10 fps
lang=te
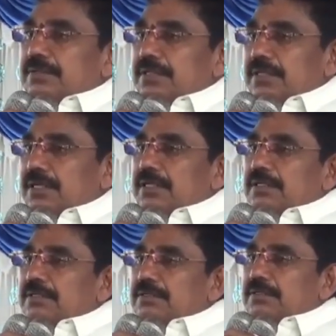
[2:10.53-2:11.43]
ఈయన
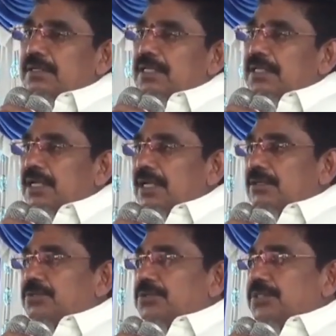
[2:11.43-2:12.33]

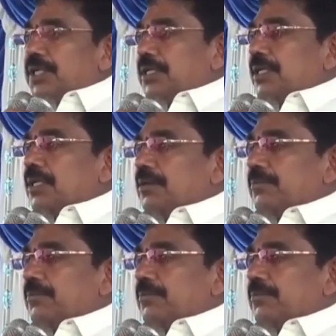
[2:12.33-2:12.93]
అధికారంలోకి వచ్చిన వెంటనే